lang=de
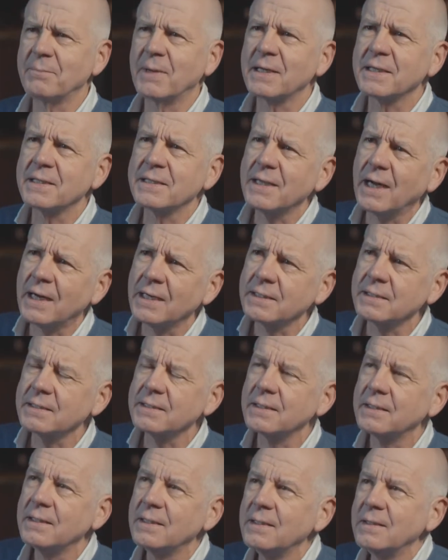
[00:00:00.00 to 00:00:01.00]
mal
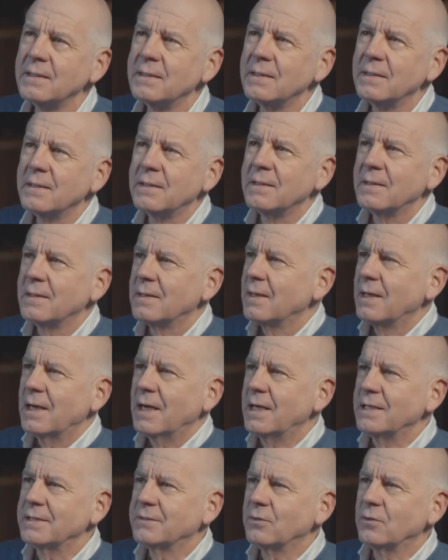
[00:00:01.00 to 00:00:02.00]
gedacht,
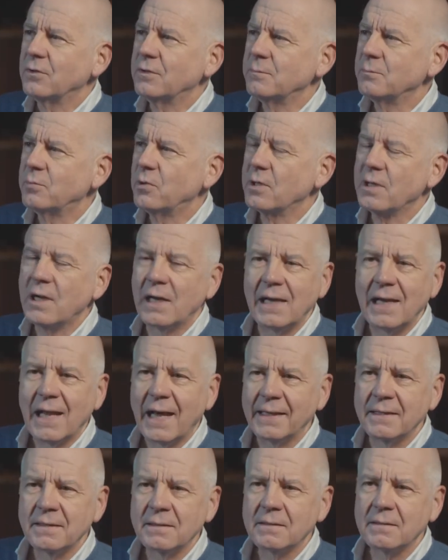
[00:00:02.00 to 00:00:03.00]
also Oldenburger
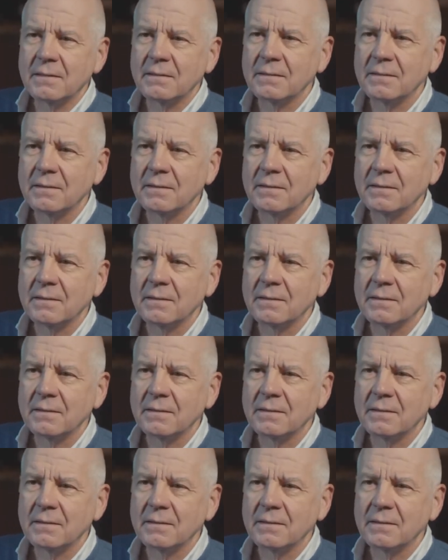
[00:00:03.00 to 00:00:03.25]
Land.